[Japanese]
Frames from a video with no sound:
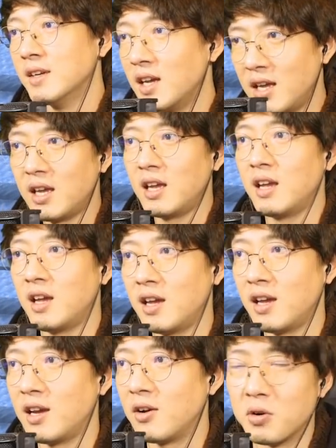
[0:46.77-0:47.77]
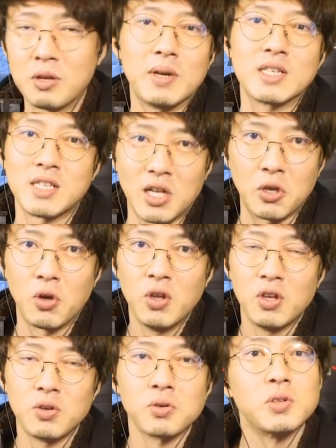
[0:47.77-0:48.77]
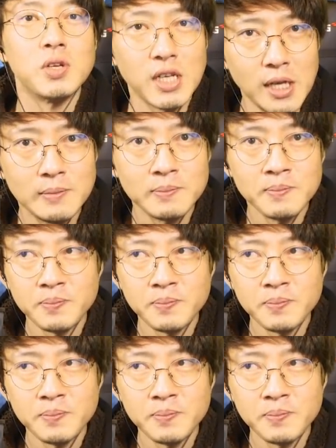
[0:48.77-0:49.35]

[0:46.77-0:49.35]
て、おりましたということでね。